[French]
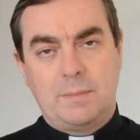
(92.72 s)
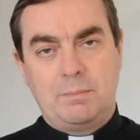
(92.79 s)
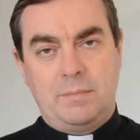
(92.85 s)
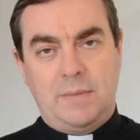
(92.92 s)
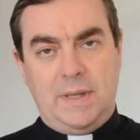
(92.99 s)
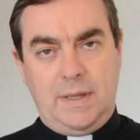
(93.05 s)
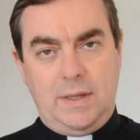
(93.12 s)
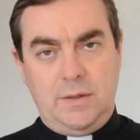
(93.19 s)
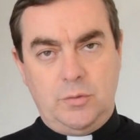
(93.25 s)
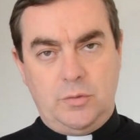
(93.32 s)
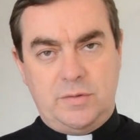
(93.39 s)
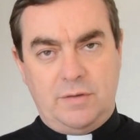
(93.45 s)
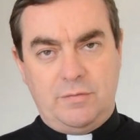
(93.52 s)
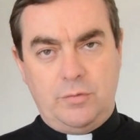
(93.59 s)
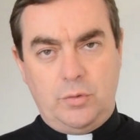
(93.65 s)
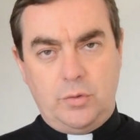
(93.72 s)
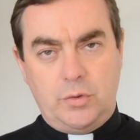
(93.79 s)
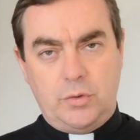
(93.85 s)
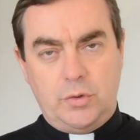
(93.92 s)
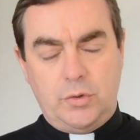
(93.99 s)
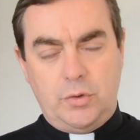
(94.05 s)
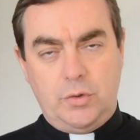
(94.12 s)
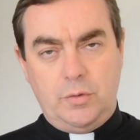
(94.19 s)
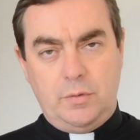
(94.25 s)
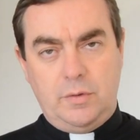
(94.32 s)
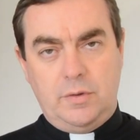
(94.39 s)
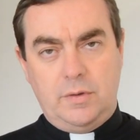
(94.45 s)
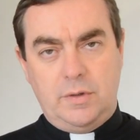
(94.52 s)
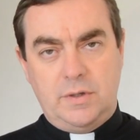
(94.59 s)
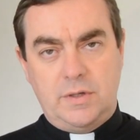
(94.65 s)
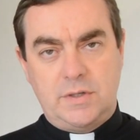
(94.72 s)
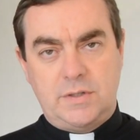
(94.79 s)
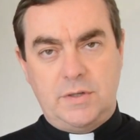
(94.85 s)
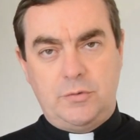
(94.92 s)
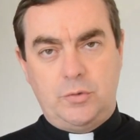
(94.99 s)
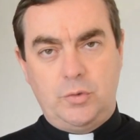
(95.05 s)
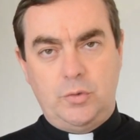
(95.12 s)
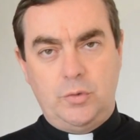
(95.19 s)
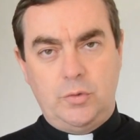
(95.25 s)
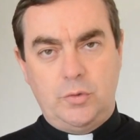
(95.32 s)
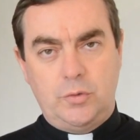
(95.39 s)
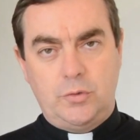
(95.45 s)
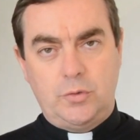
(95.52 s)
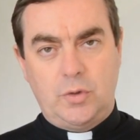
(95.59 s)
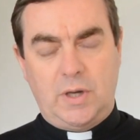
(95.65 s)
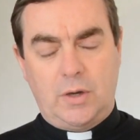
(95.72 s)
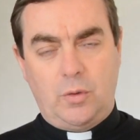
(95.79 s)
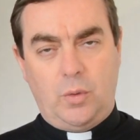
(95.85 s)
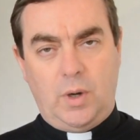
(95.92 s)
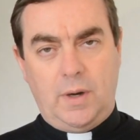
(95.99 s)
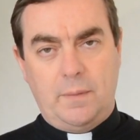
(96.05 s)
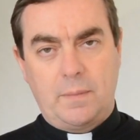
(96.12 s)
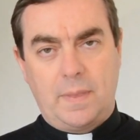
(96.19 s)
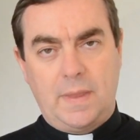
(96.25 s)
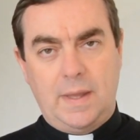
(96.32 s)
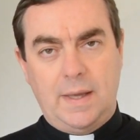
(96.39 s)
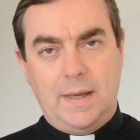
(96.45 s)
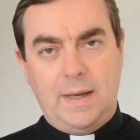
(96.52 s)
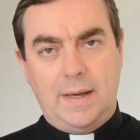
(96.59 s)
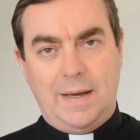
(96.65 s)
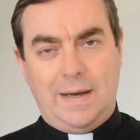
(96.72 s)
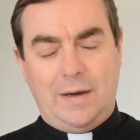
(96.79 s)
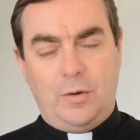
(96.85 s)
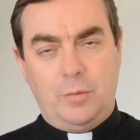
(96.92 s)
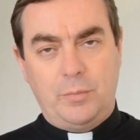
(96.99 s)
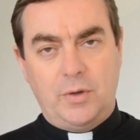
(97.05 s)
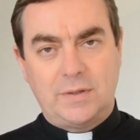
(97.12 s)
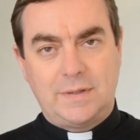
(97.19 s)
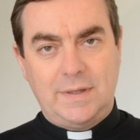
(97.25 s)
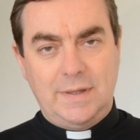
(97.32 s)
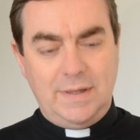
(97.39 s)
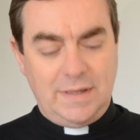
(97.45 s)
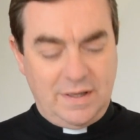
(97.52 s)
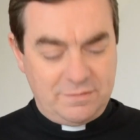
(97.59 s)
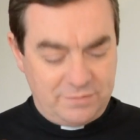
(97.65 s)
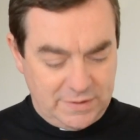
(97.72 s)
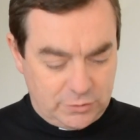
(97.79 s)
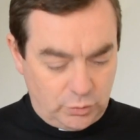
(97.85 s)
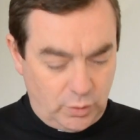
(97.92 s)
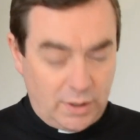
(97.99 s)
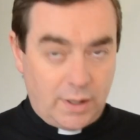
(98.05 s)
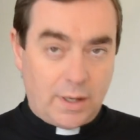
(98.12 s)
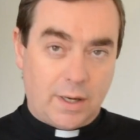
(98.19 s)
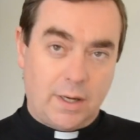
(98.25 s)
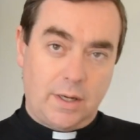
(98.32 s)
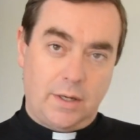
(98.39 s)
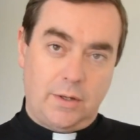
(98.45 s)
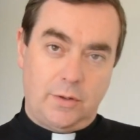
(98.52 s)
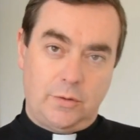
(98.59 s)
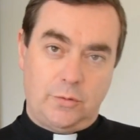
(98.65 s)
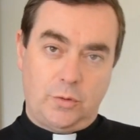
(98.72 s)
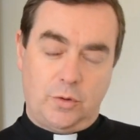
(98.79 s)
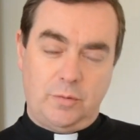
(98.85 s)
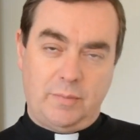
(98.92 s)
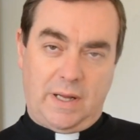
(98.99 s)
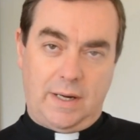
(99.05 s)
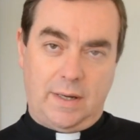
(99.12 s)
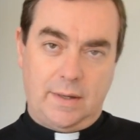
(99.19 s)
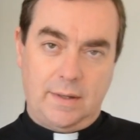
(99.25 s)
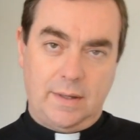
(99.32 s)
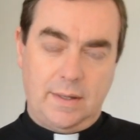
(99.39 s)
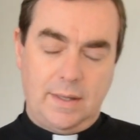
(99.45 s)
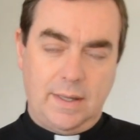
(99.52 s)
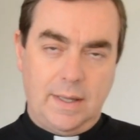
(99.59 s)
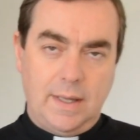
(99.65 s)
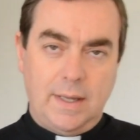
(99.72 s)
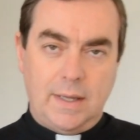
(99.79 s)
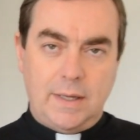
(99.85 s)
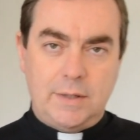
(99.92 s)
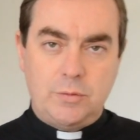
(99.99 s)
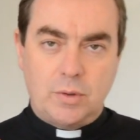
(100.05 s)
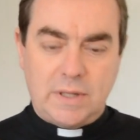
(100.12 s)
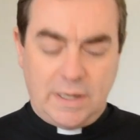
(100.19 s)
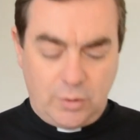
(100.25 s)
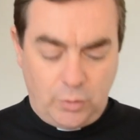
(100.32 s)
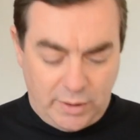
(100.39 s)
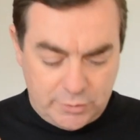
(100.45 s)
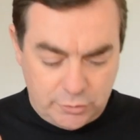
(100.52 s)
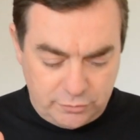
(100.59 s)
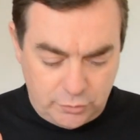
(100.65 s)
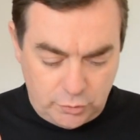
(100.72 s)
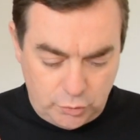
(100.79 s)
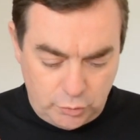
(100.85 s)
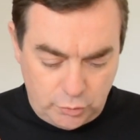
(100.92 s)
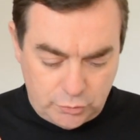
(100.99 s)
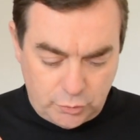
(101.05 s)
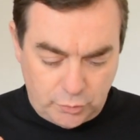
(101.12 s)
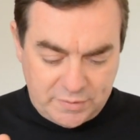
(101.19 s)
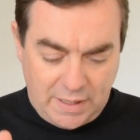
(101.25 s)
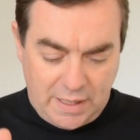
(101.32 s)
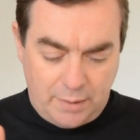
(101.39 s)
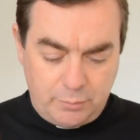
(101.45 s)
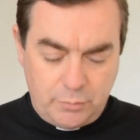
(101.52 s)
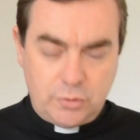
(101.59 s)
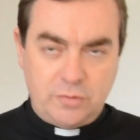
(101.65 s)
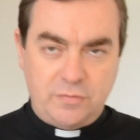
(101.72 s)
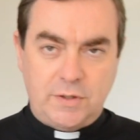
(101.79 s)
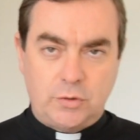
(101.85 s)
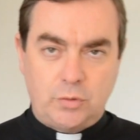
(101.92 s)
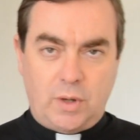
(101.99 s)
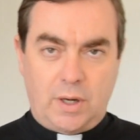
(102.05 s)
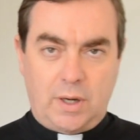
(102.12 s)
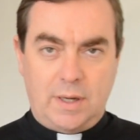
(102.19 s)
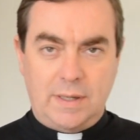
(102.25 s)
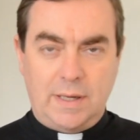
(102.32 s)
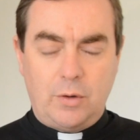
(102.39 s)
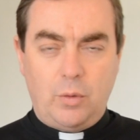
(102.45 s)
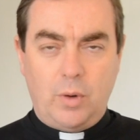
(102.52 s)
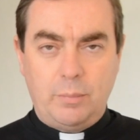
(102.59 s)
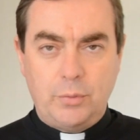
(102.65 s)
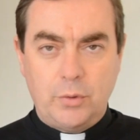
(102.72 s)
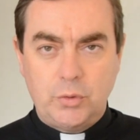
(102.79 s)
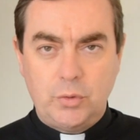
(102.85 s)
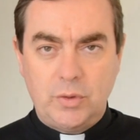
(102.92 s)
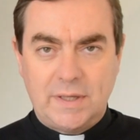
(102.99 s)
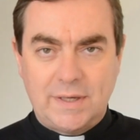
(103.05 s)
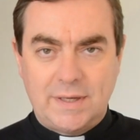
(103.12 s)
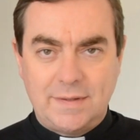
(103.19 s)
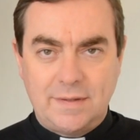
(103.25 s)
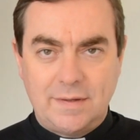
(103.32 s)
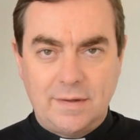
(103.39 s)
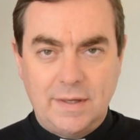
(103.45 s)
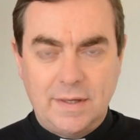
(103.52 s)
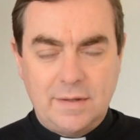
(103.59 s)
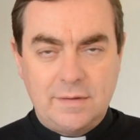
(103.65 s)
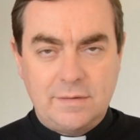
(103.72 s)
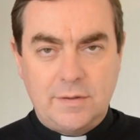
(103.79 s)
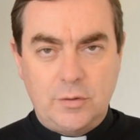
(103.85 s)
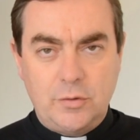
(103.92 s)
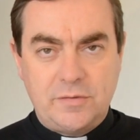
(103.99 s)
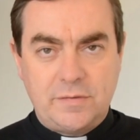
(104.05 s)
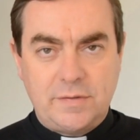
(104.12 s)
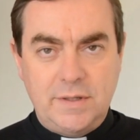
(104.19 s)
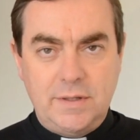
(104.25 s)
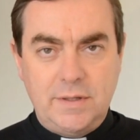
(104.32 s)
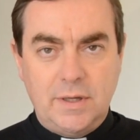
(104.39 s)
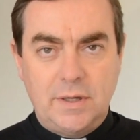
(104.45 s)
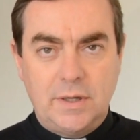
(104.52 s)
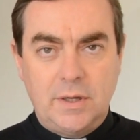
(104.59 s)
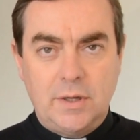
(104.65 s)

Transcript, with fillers: Mais nous savons que Jésus, sur la croix, a remporté la victoire sur le mal. Et donc la croix est devenue son arme de victoire. La croix pour nous les chrétiens, c'est le signe